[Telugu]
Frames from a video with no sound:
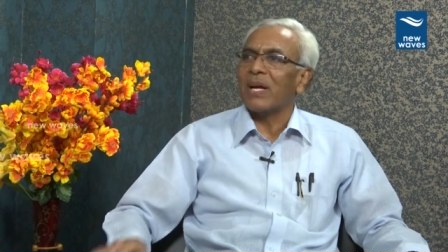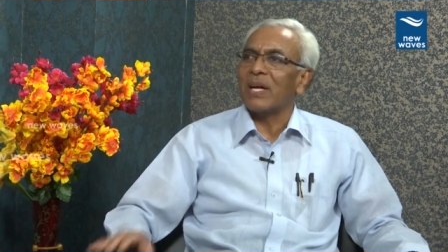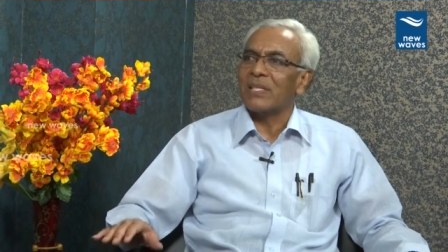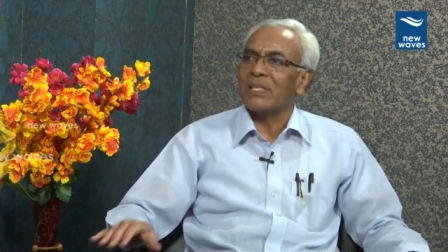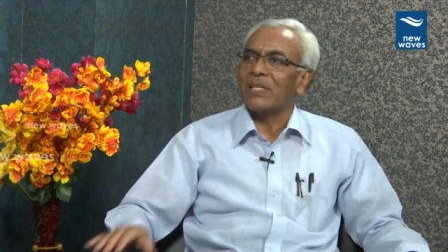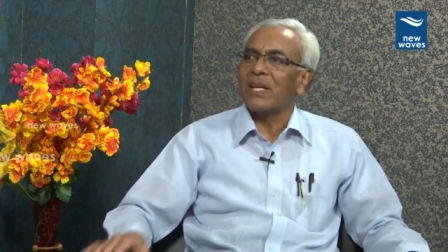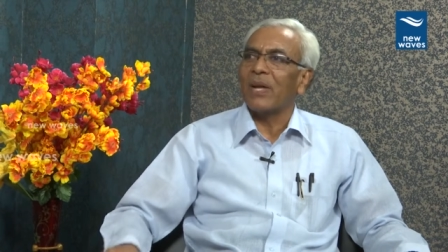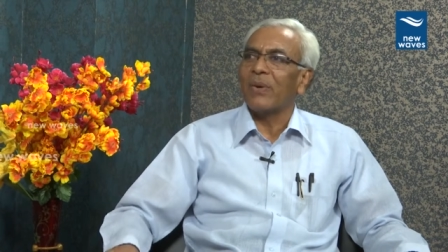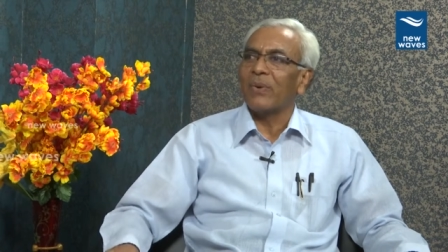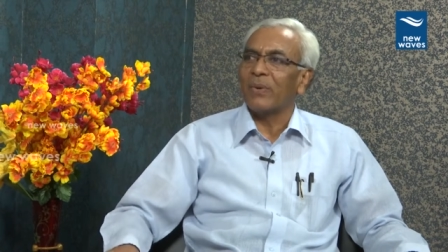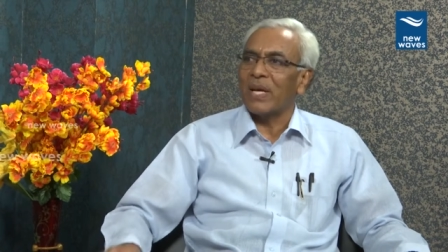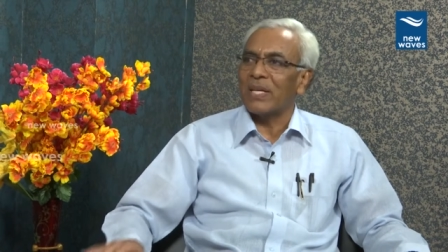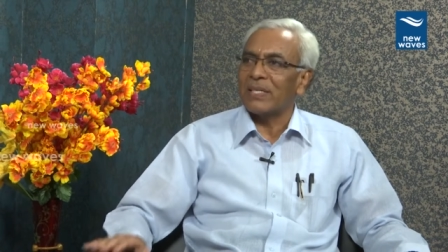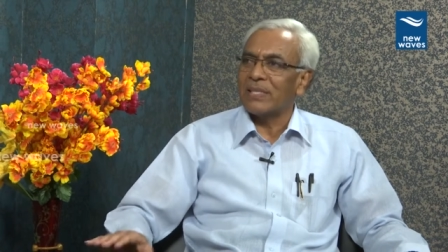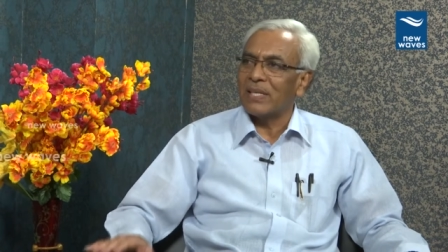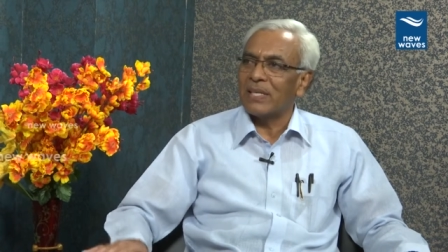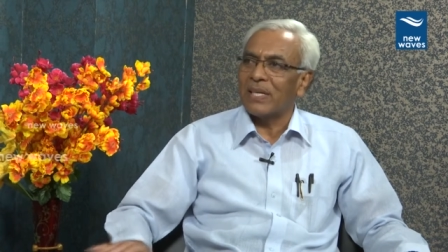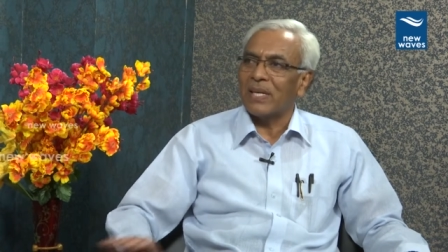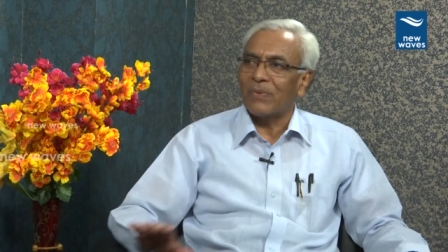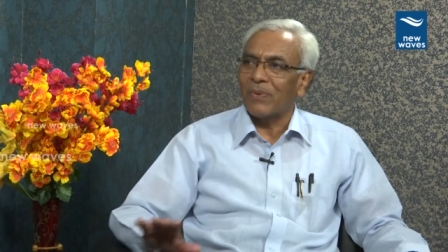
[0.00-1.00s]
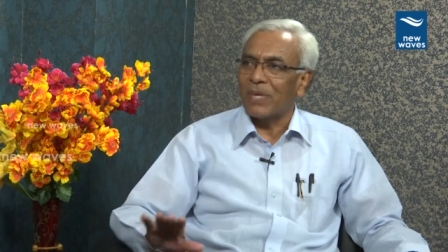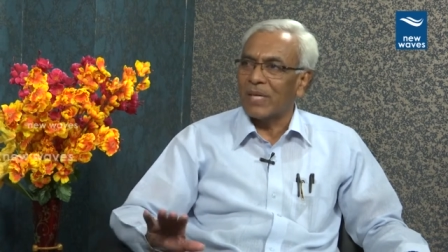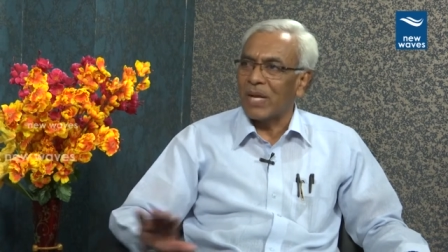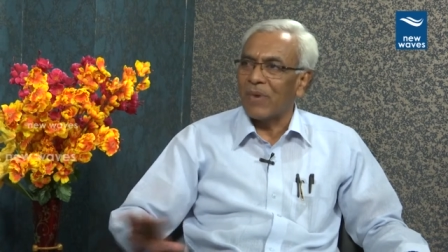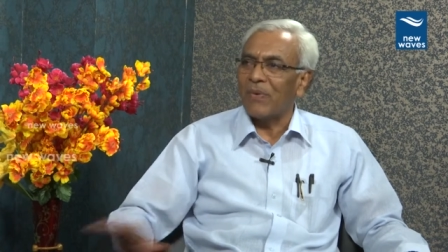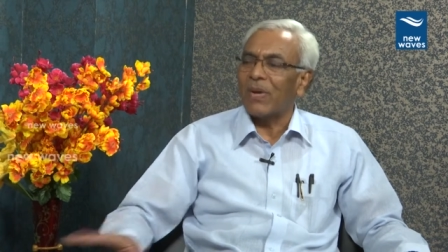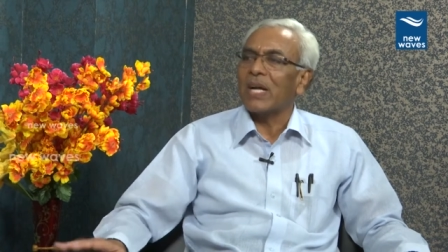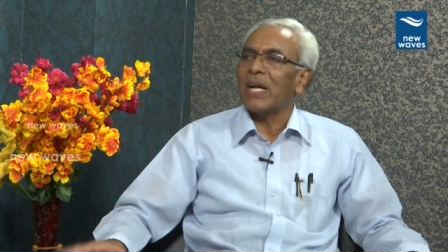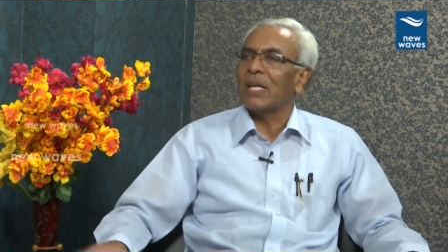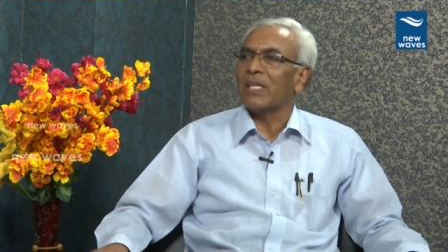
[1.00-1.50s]
కష్టాలు రాసేటటువంటి
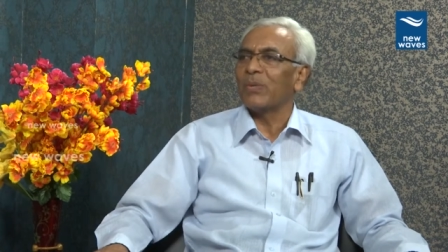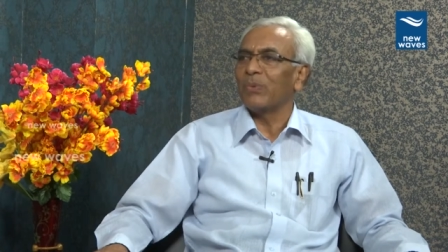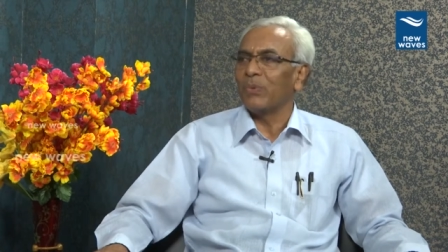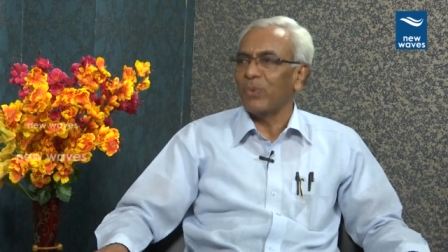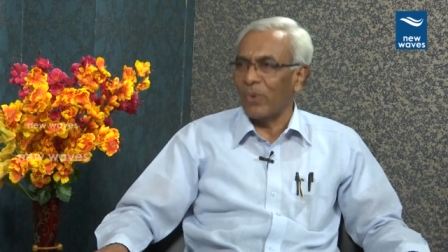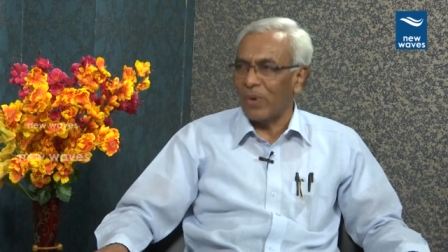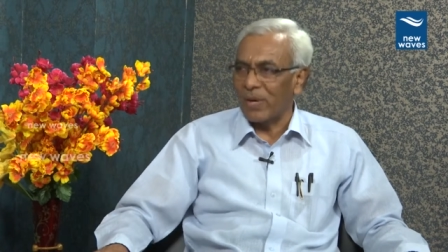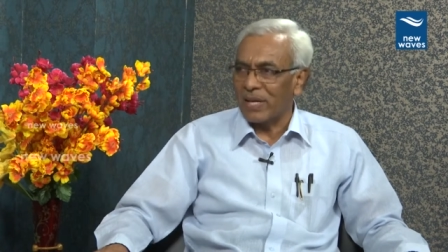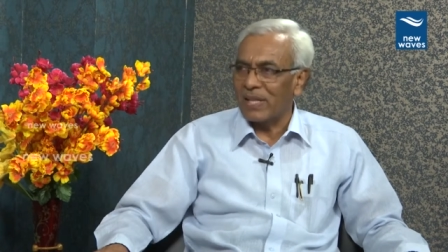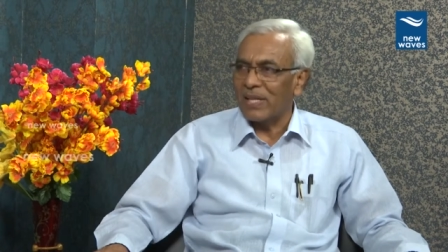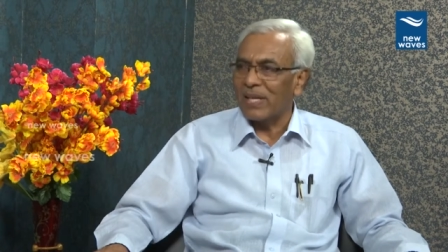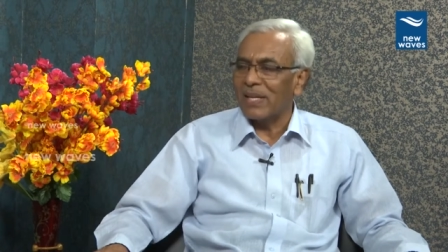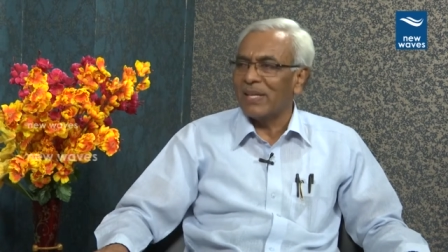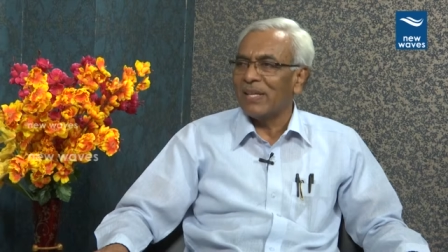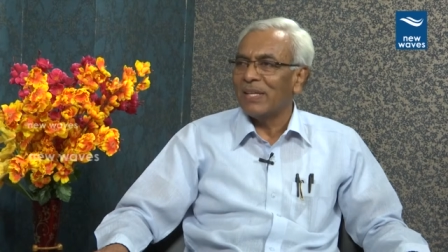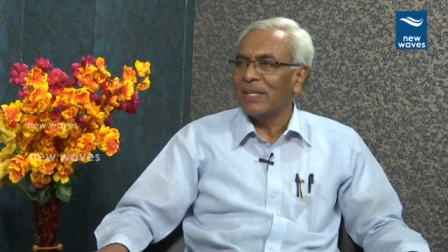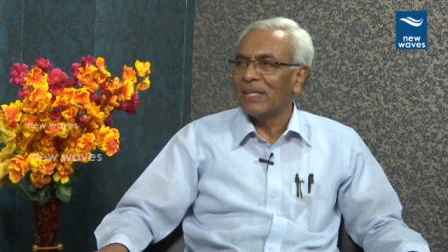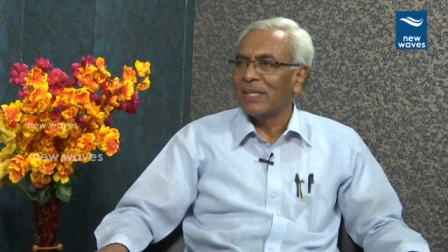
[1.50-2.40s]
అవకాశం దొరకదని